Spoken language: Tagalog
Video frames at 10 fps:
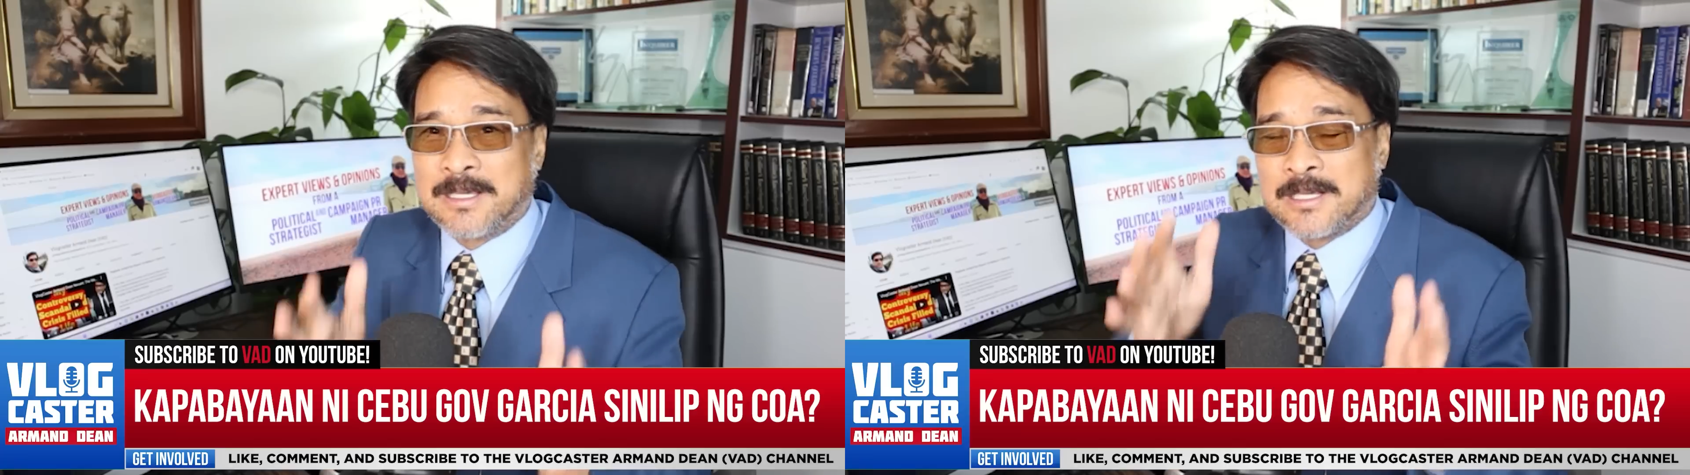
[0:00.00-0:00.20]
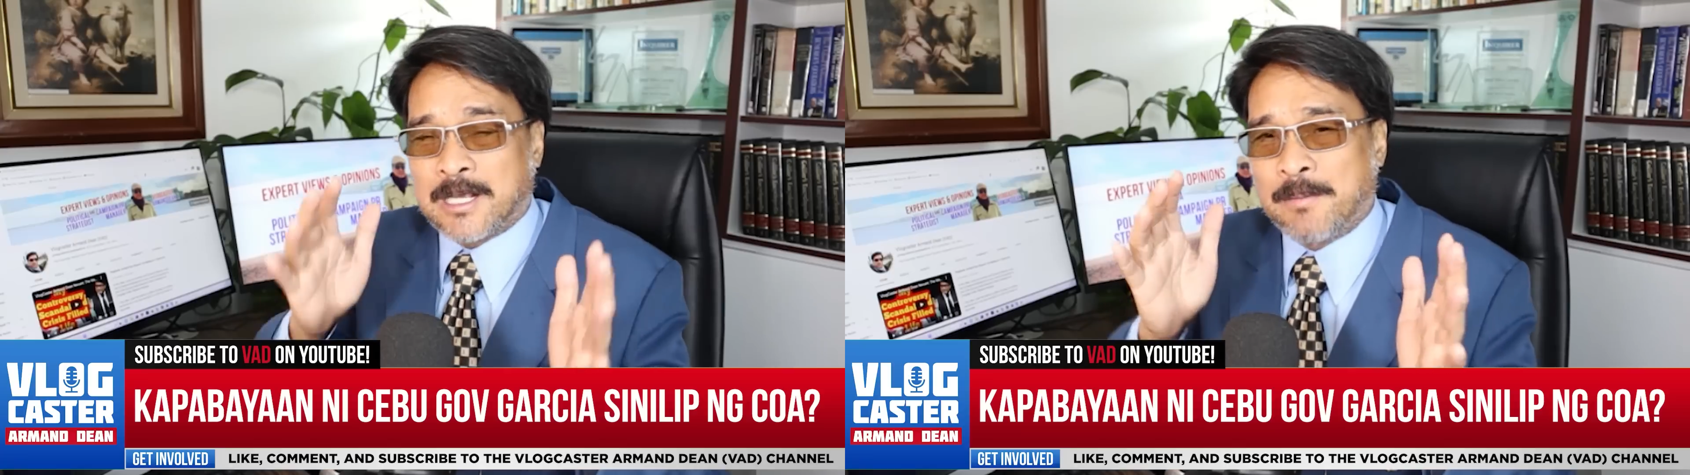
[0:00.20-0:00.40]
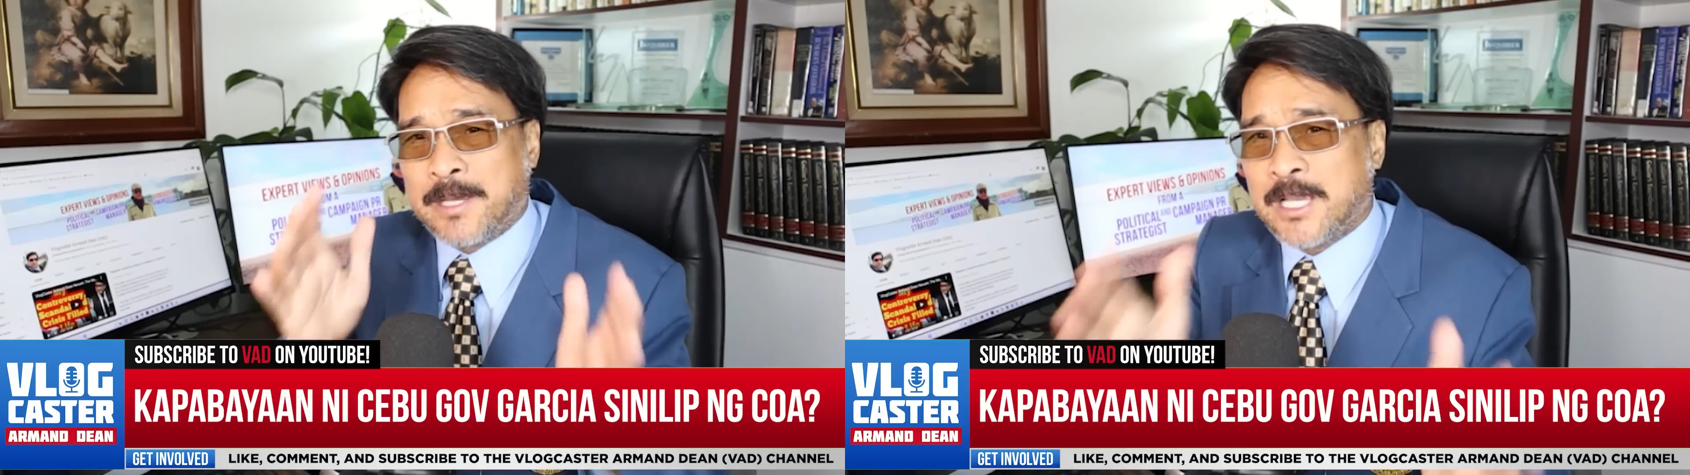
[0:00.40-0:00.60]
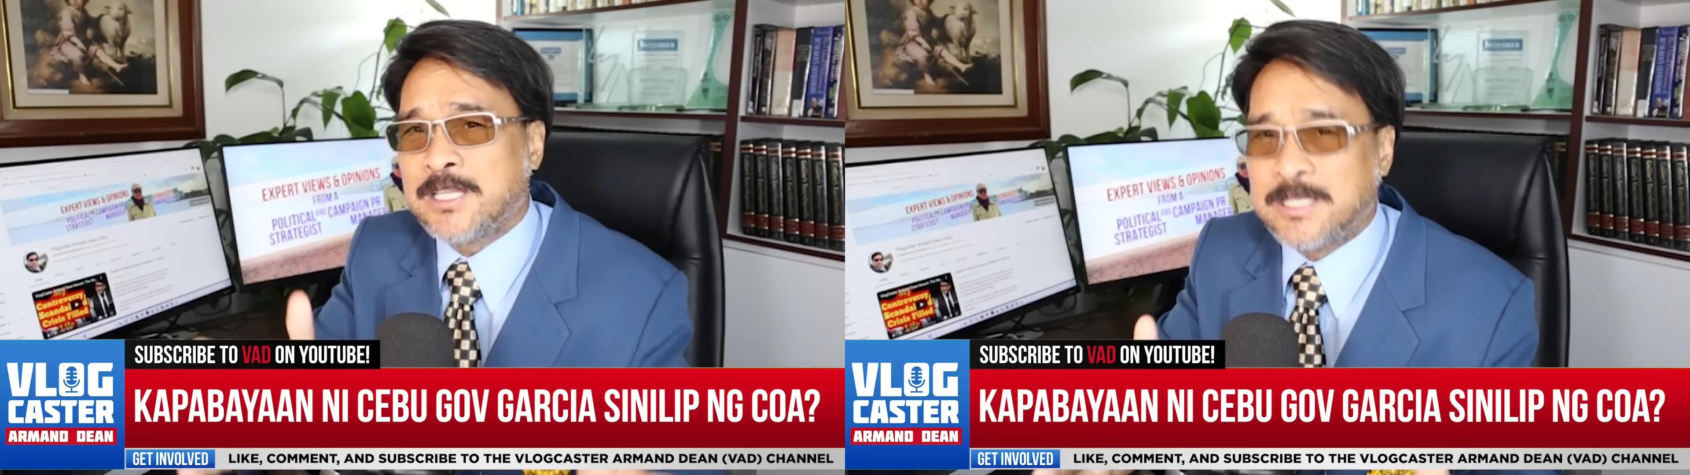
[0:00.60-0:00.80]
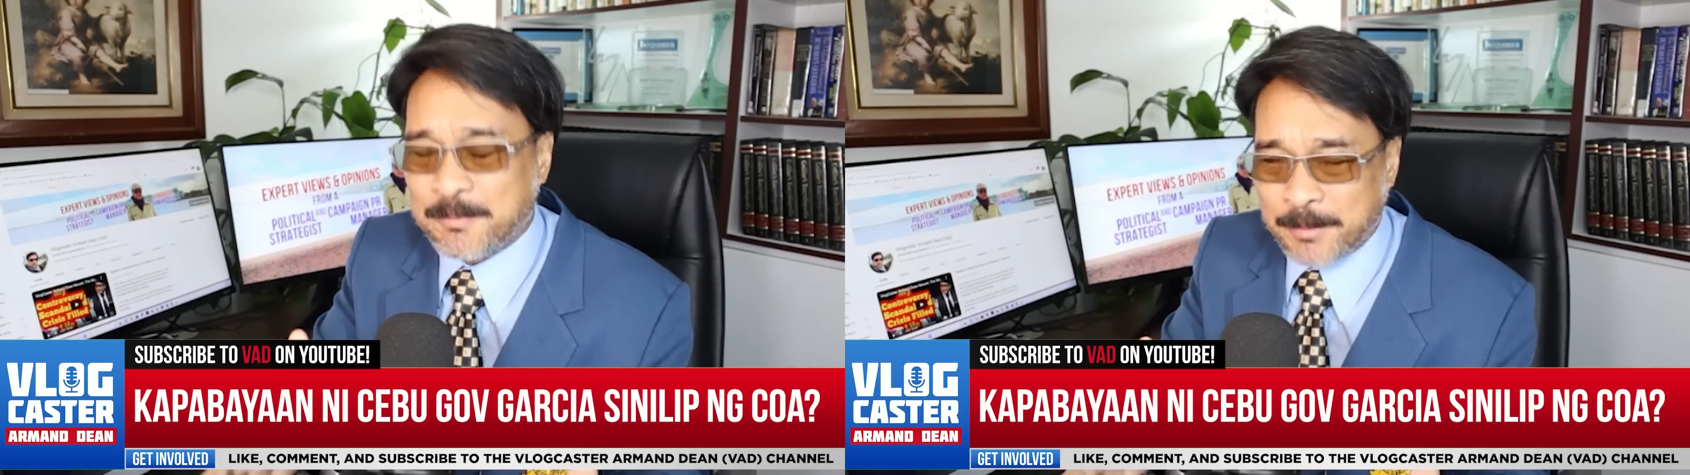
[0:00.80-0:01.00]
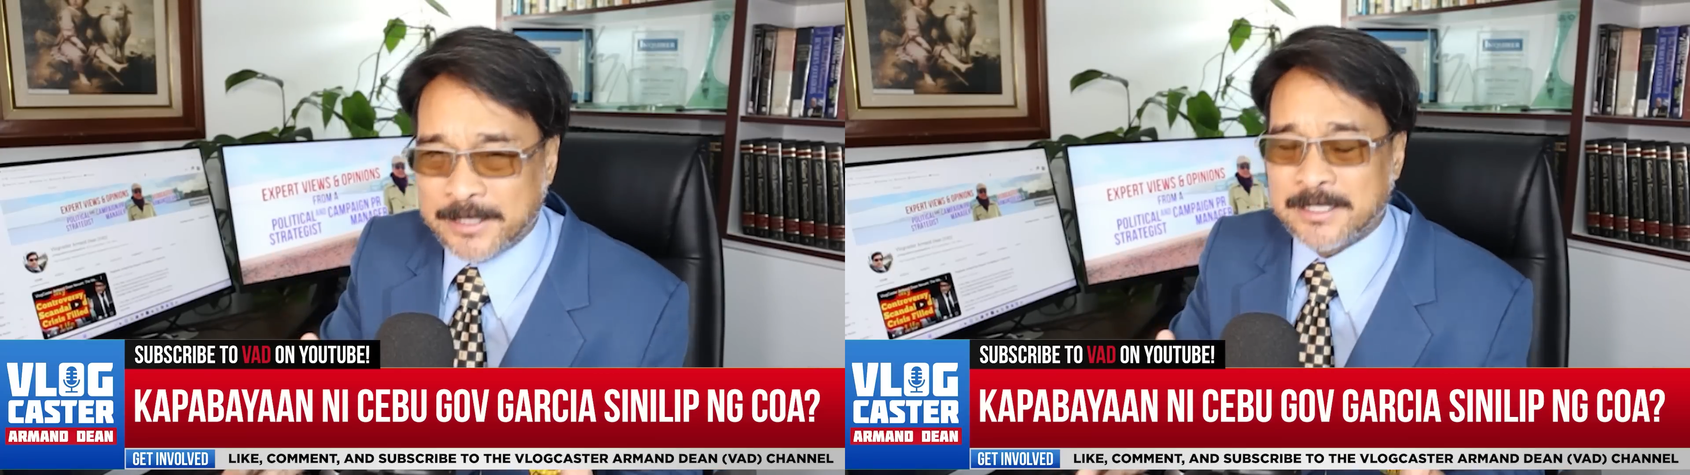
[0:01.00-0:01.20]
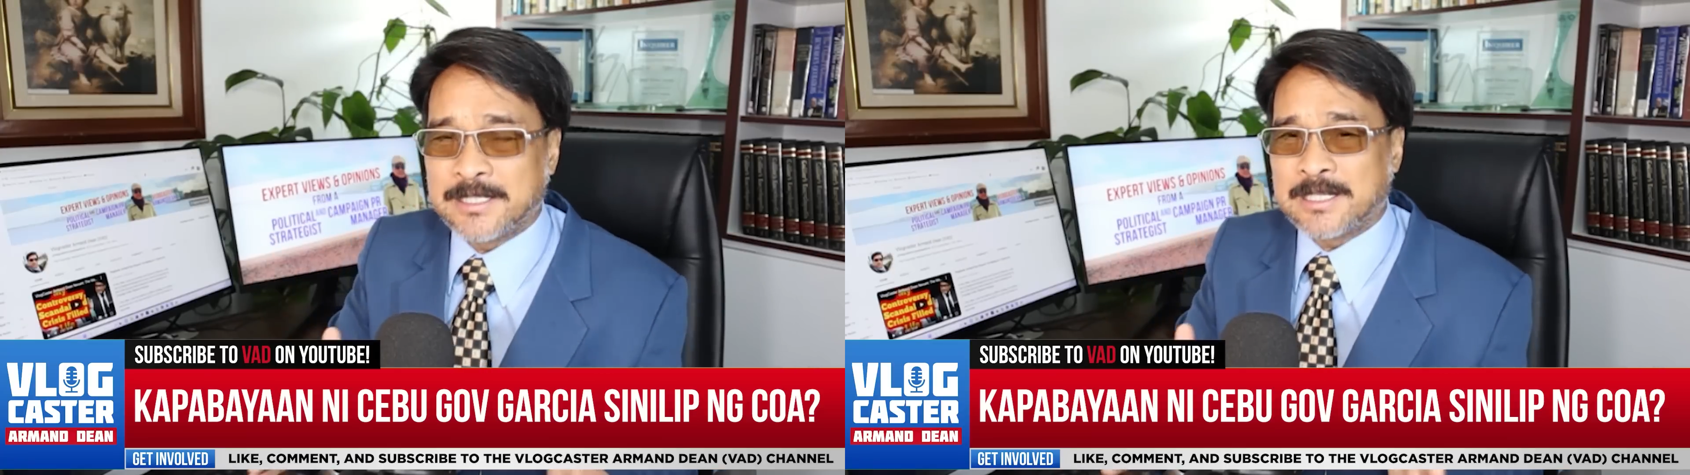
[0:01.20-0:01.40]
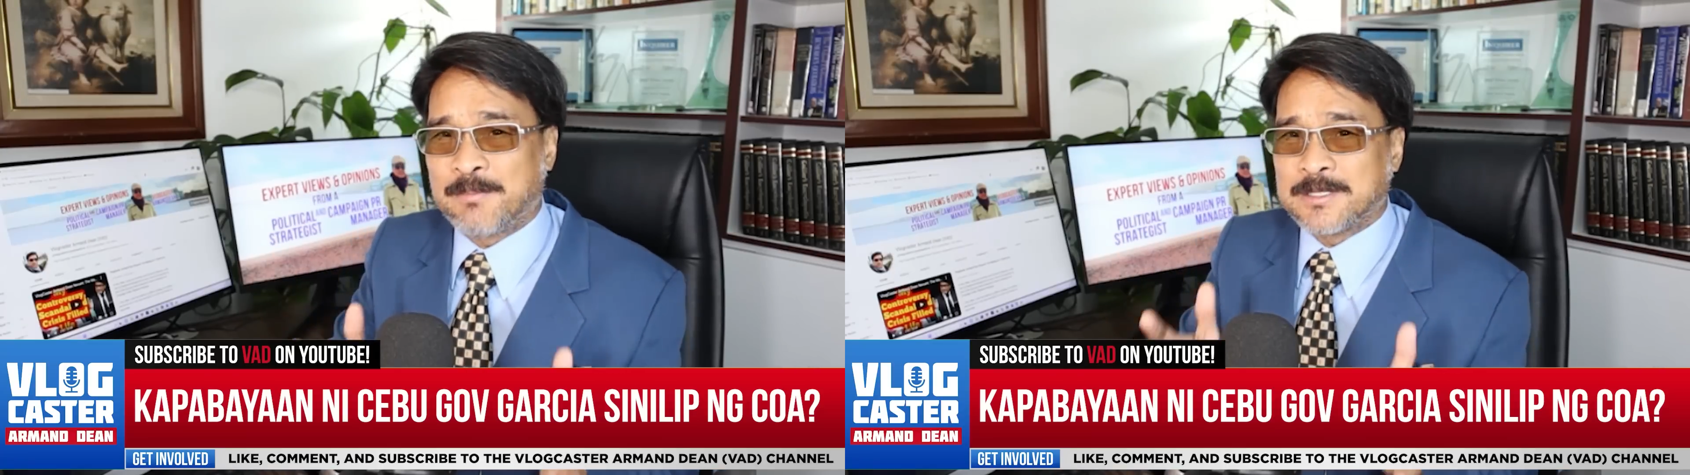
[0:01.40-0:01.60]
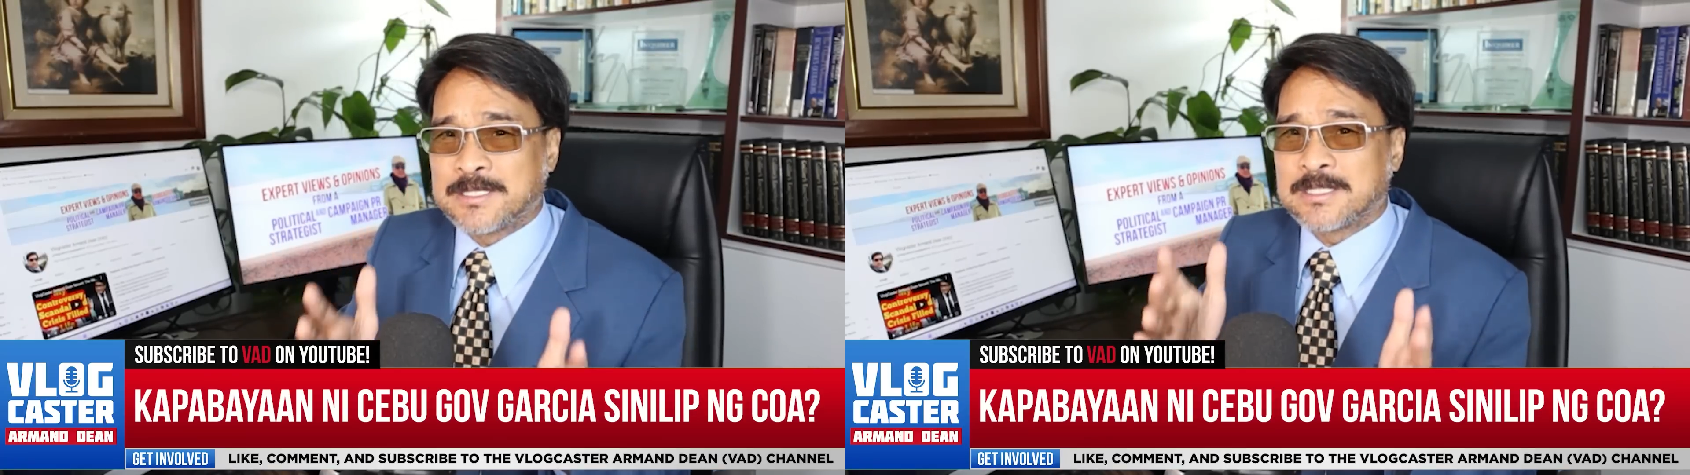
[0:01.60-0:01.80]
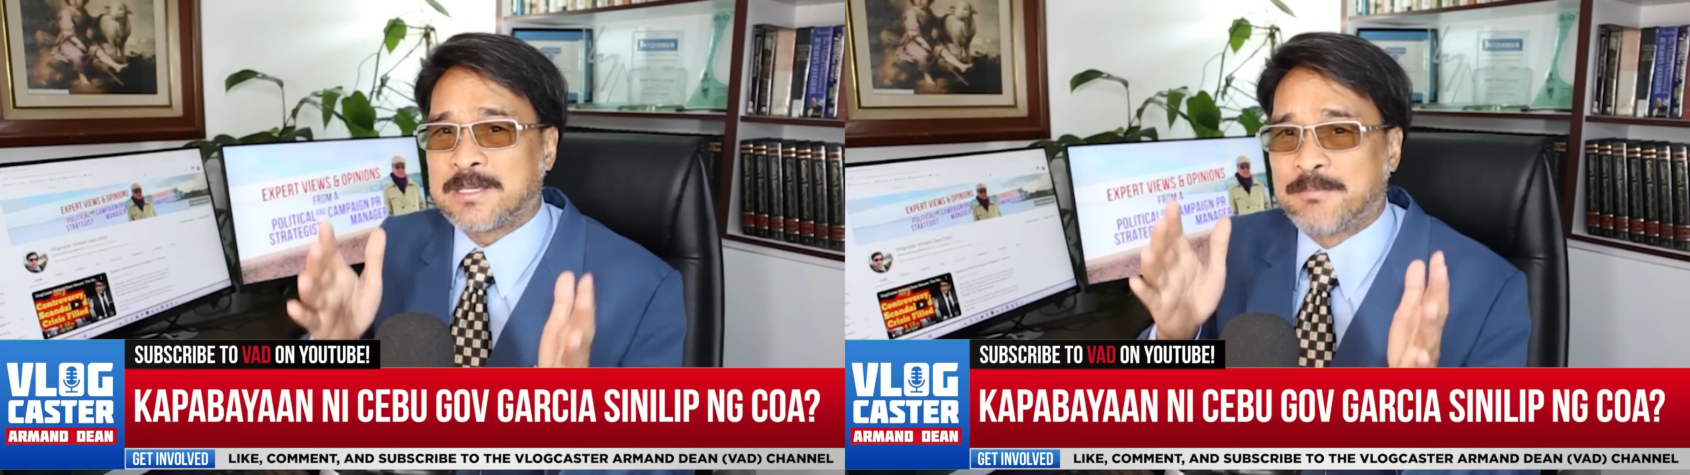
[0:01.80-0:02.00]
kami independent kami sa
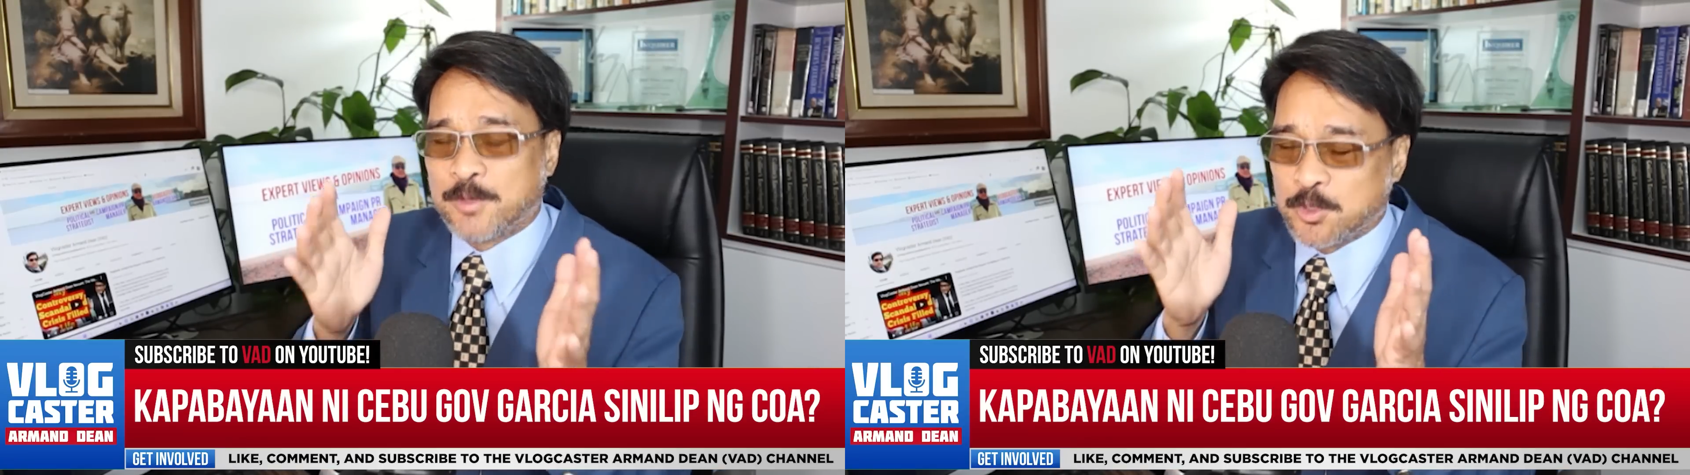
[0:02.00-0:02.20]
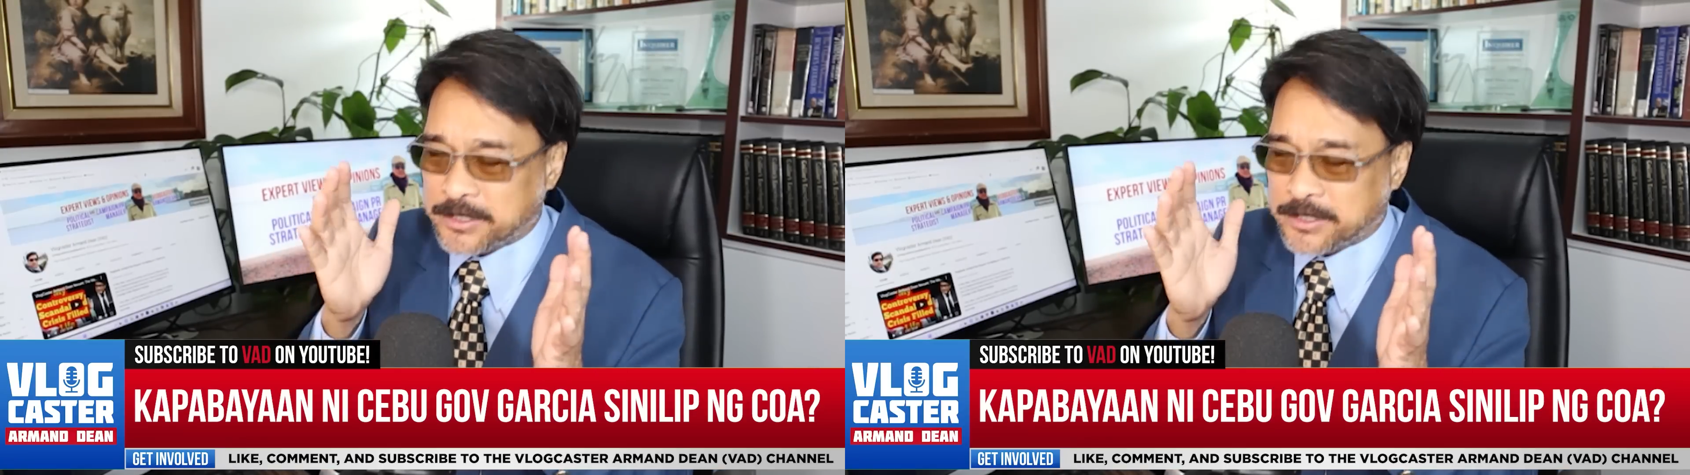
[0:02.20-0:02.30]
Cebu,